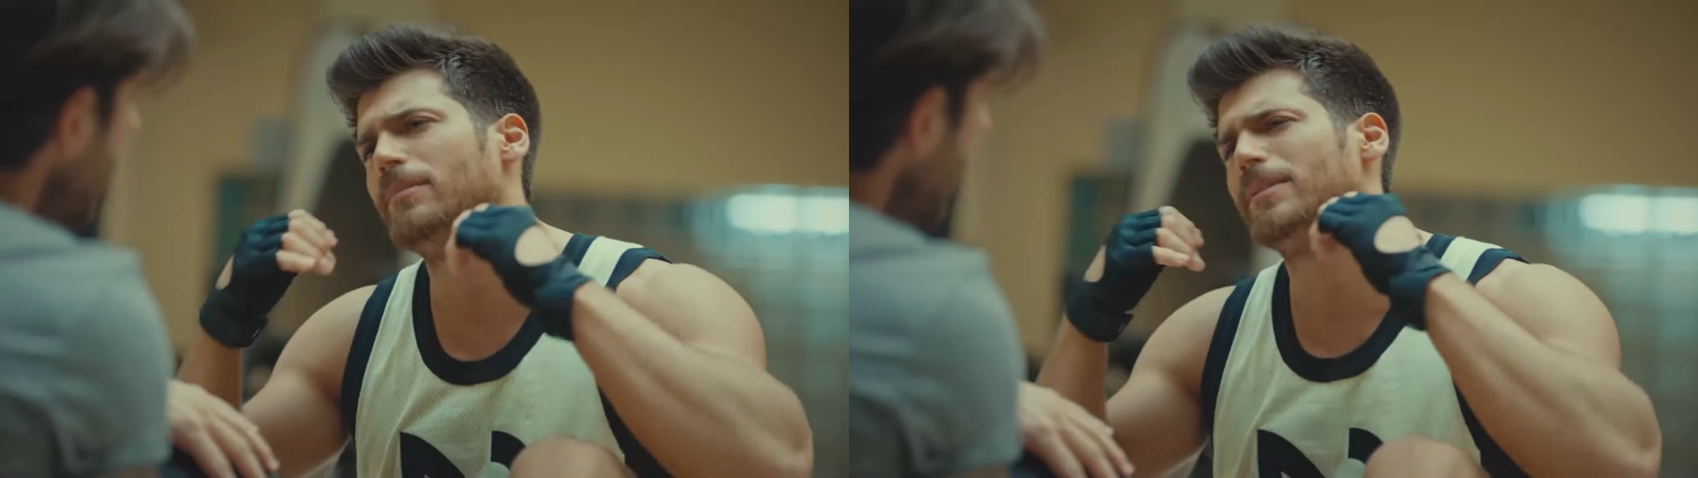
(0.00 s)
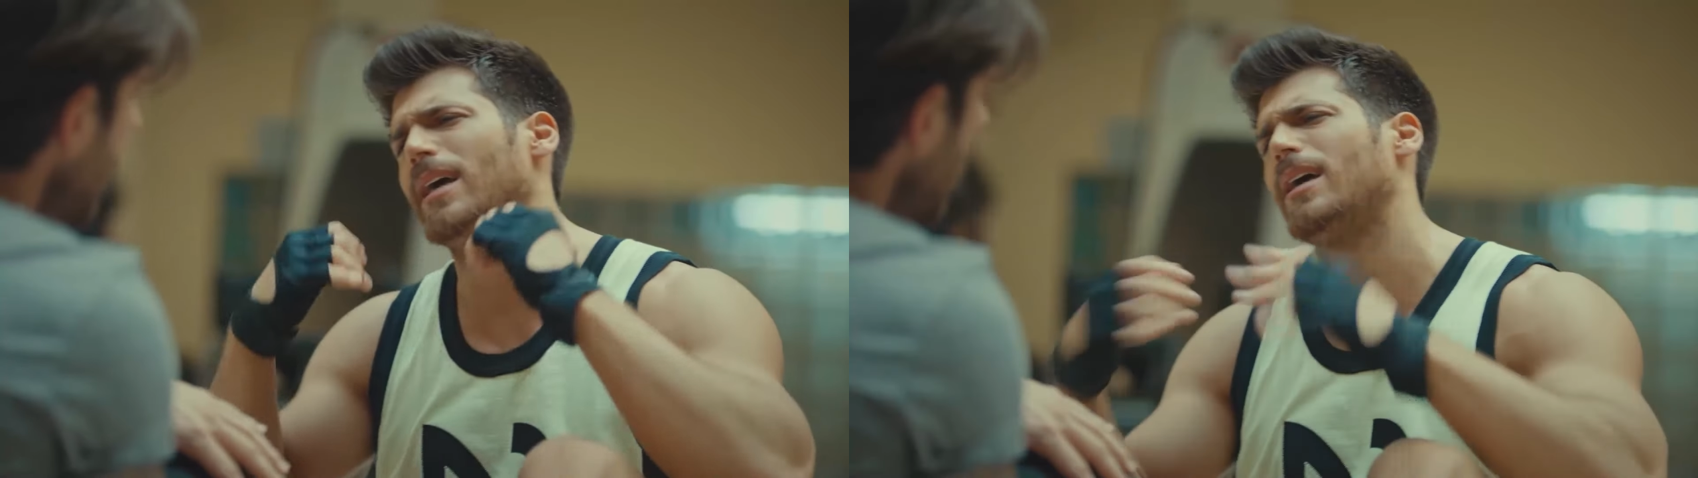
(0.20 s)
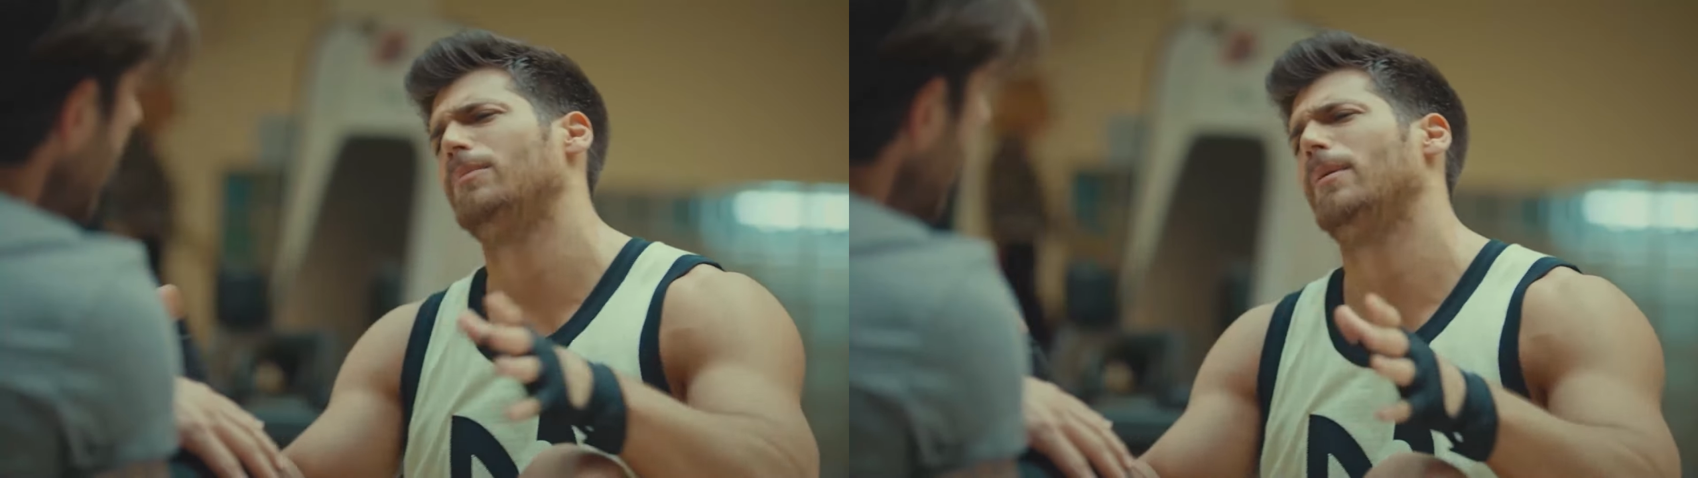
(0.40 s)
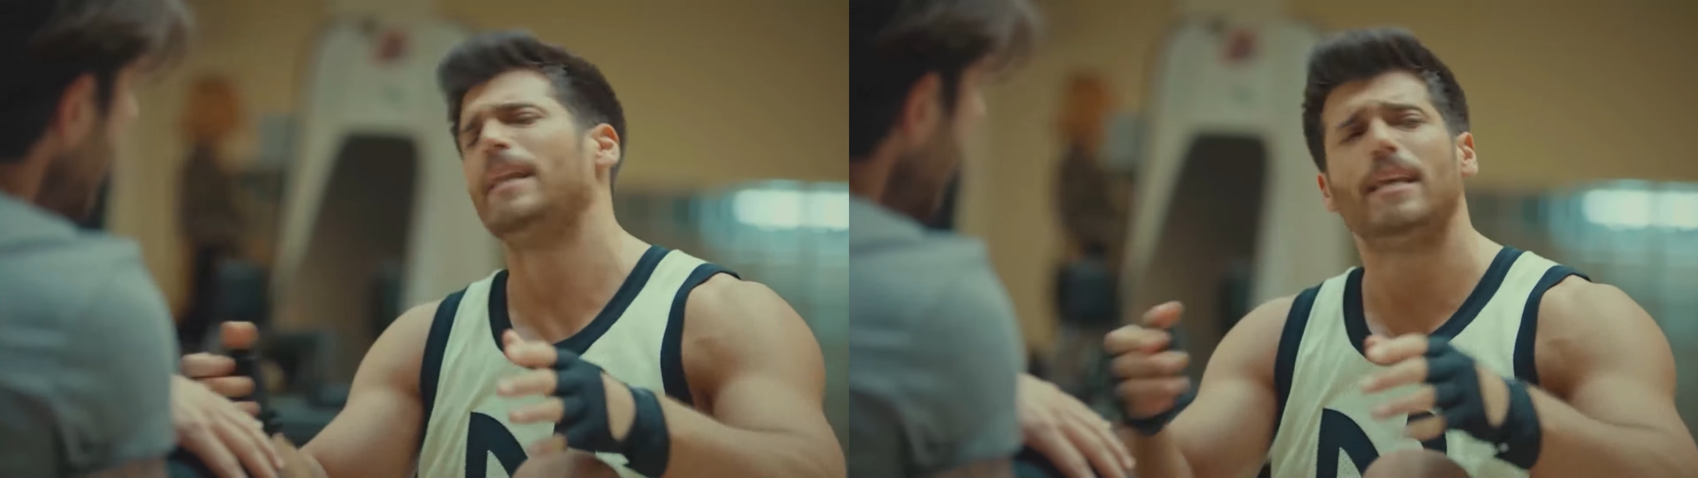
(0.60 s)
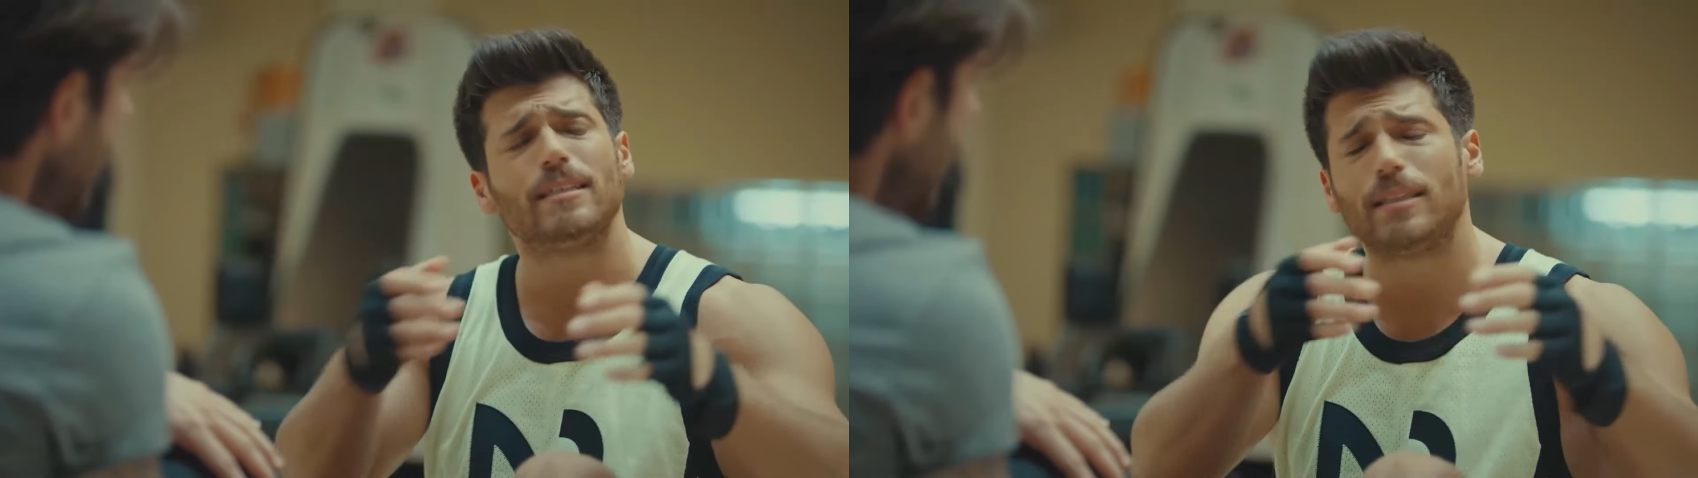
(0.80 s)
لا تتصل لا
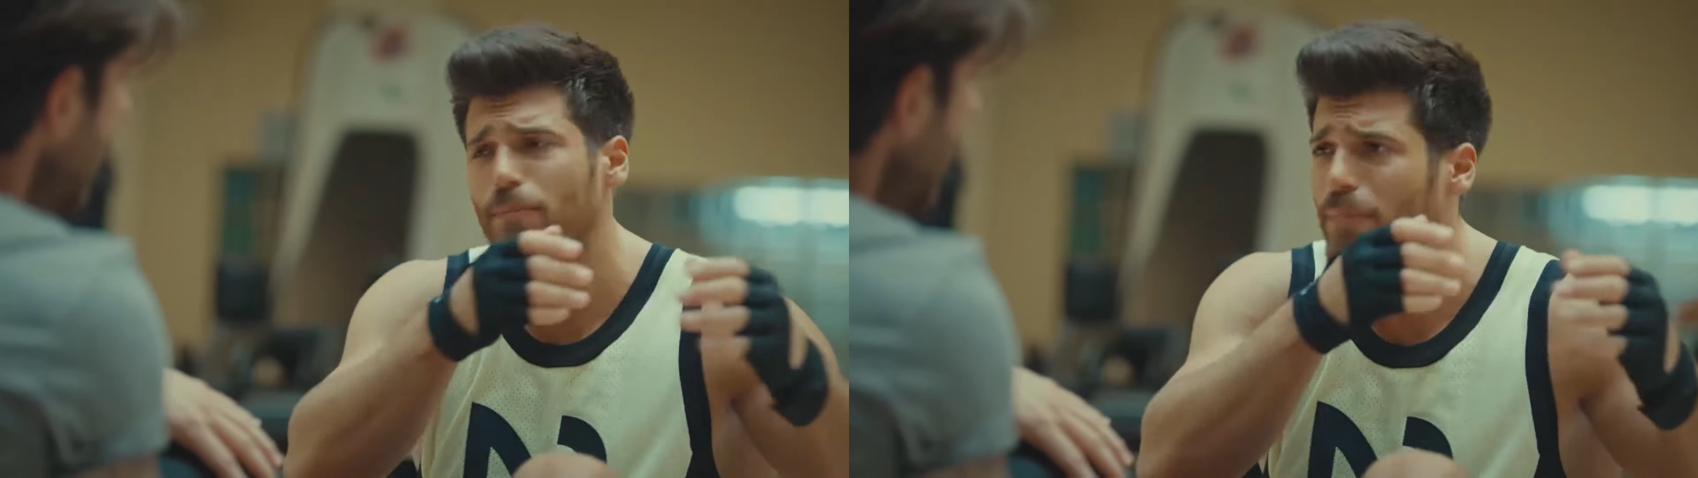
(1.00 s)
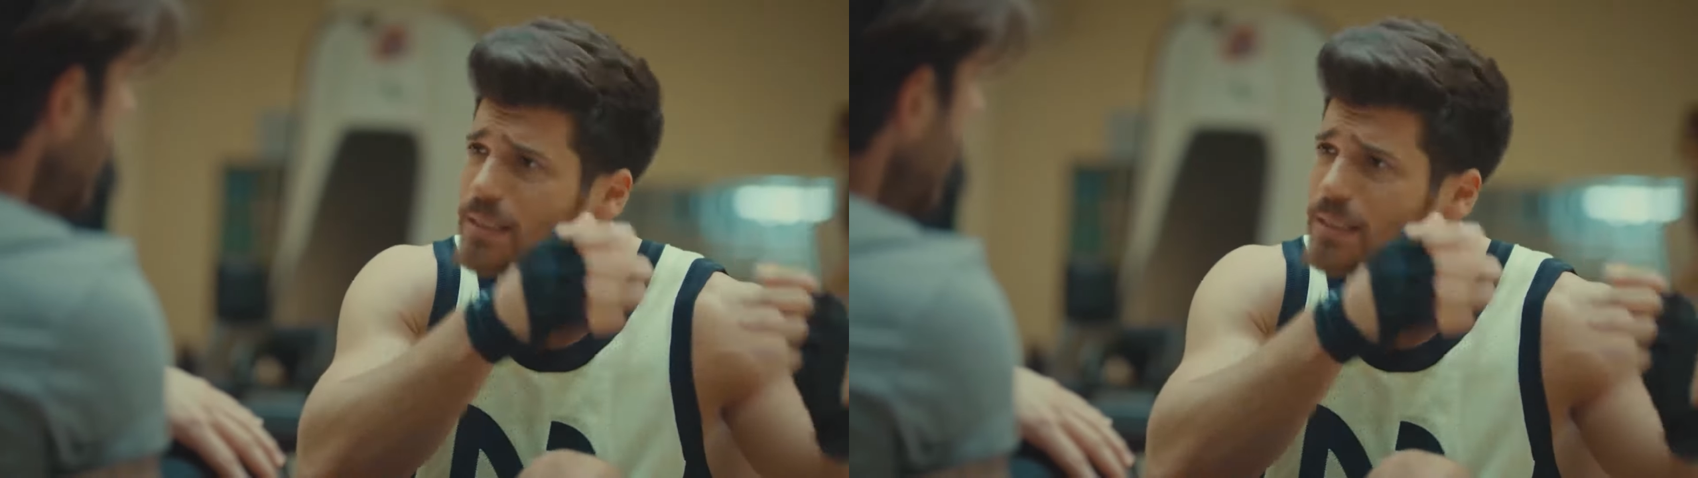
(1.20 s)
تتصل بحدا